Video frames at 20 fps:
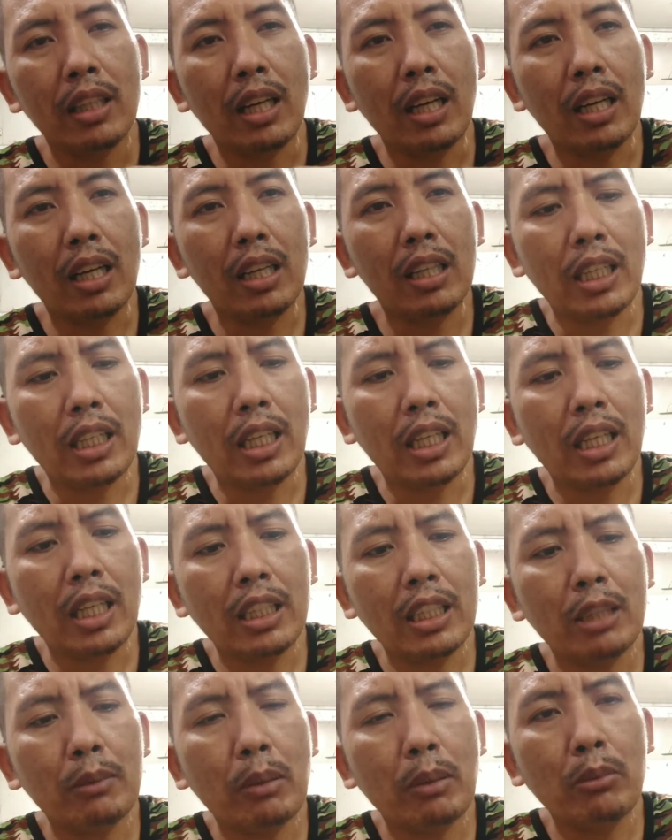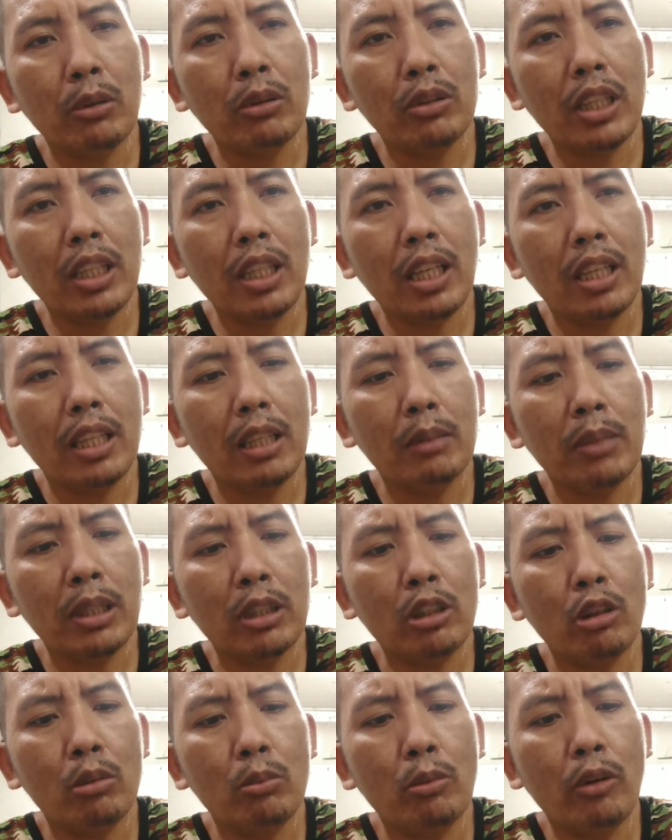ang tingnan natin mabuti hindi ba
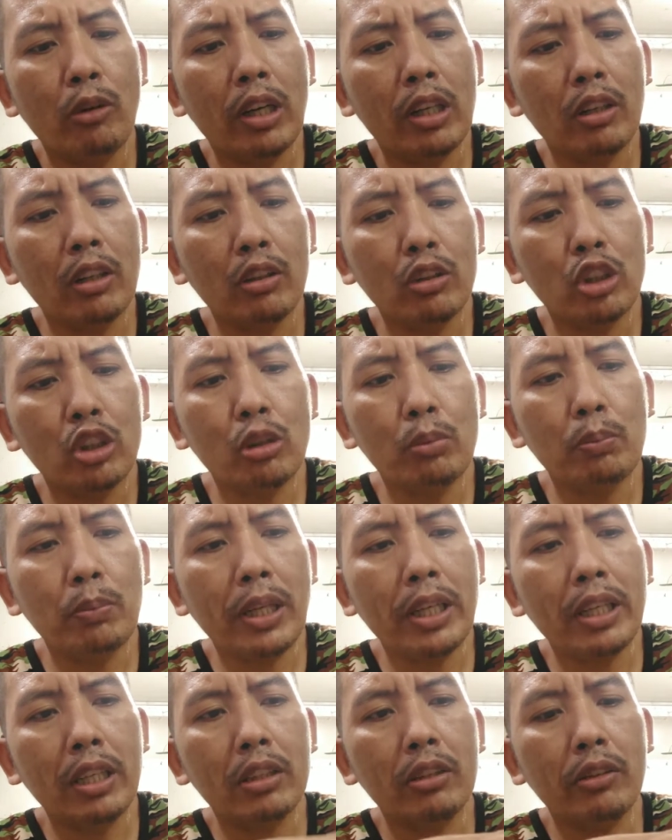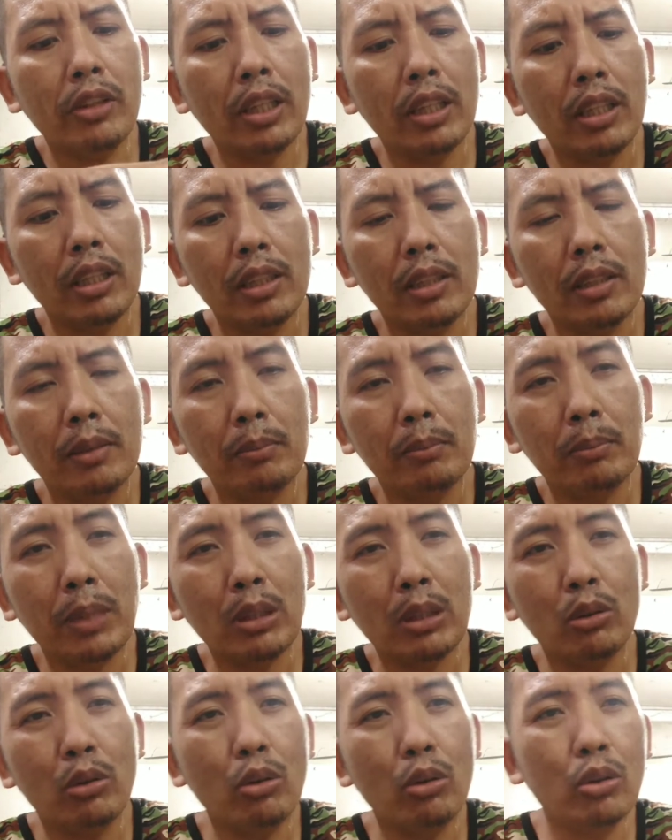ito lumuwag yung supply ito eh
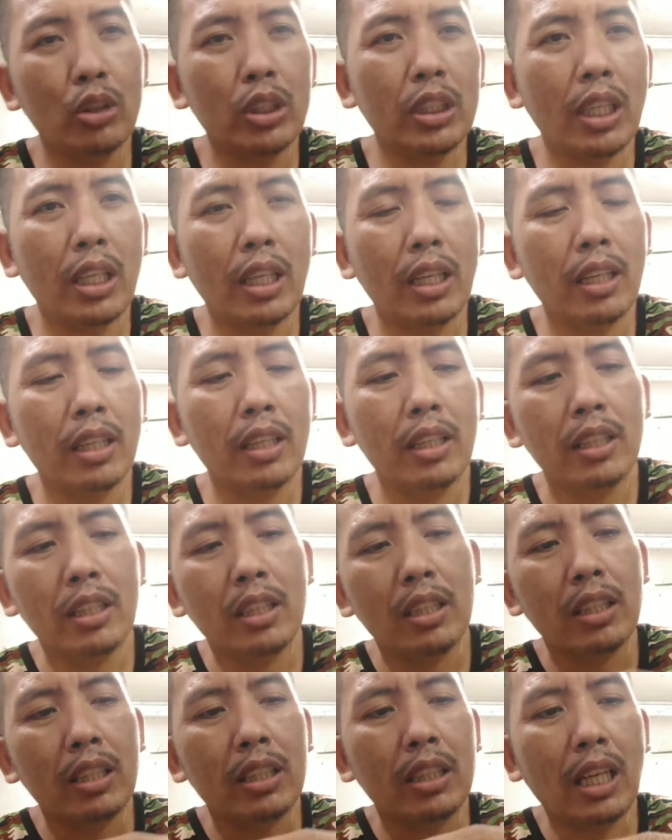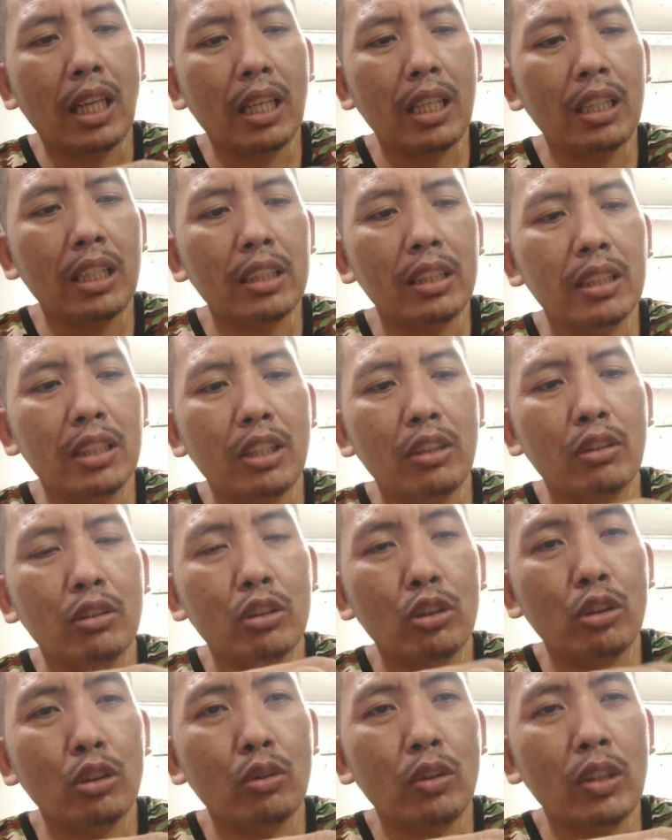patungo sa current yung
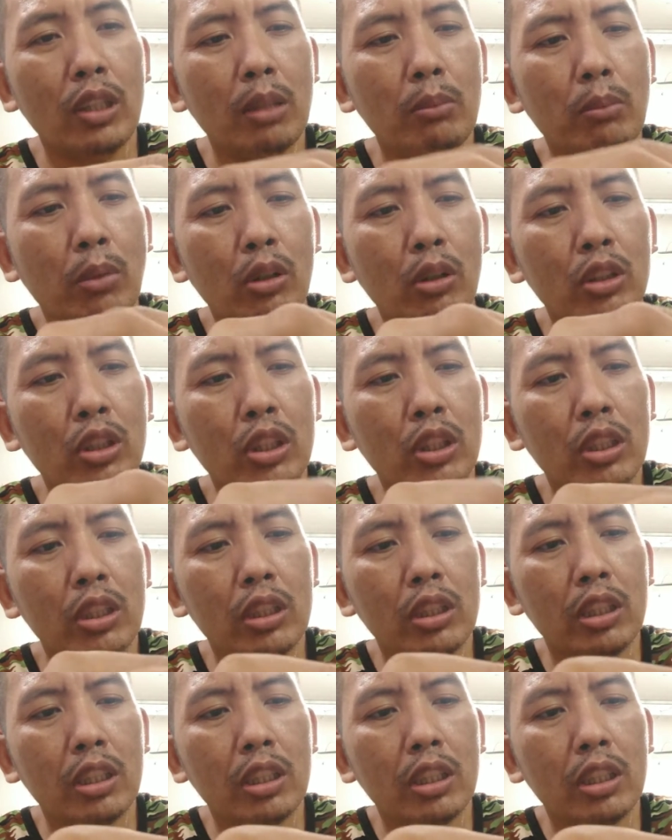220 volts